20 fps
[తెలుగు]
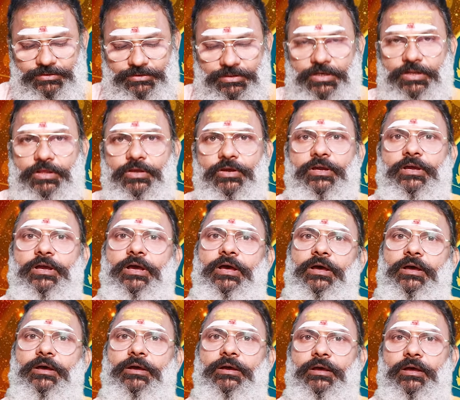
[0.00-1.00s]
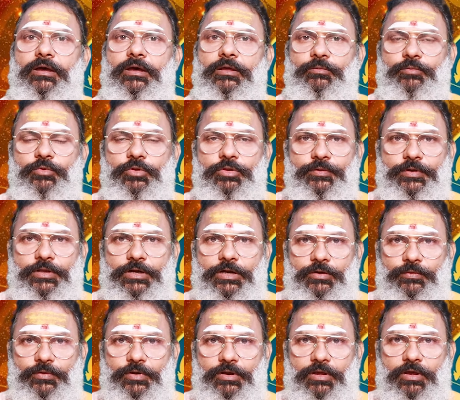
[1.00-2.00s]
శని యొక్క
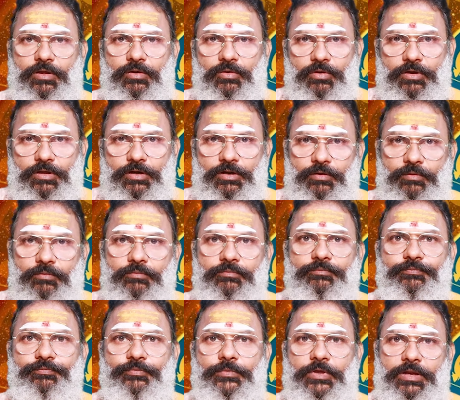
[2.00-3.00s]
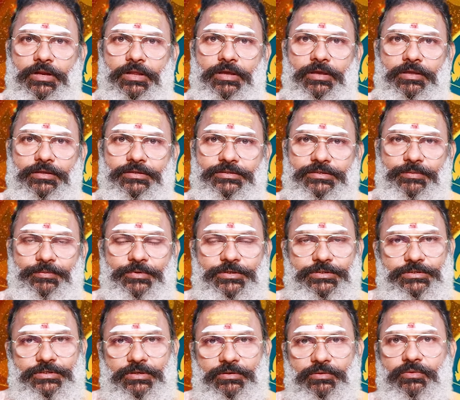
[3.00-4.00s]
అద్భుతమైనటువంటి అనుగ్రహం అలాగే
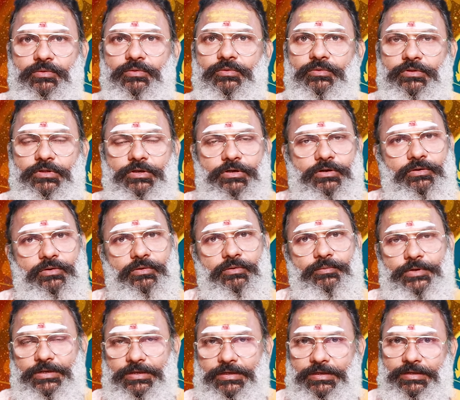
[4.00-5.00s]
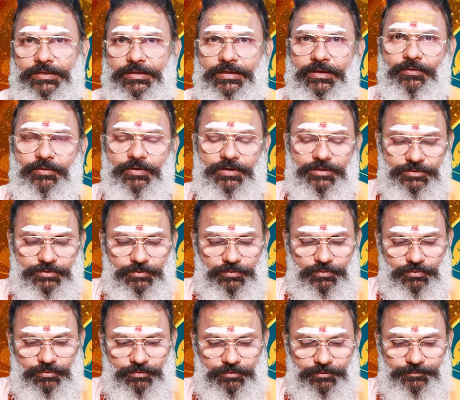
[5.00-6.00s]
సమస్యలు దీంట్లో మనకు కలిగే అవకాశం
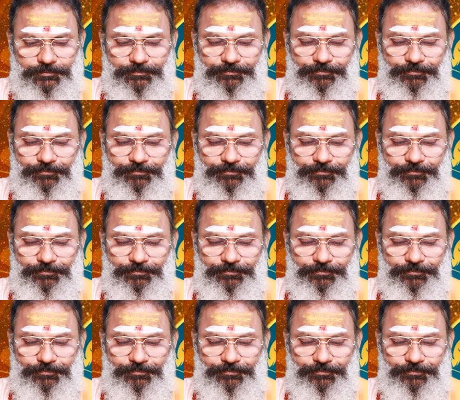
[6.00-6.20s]
ఉంటుంది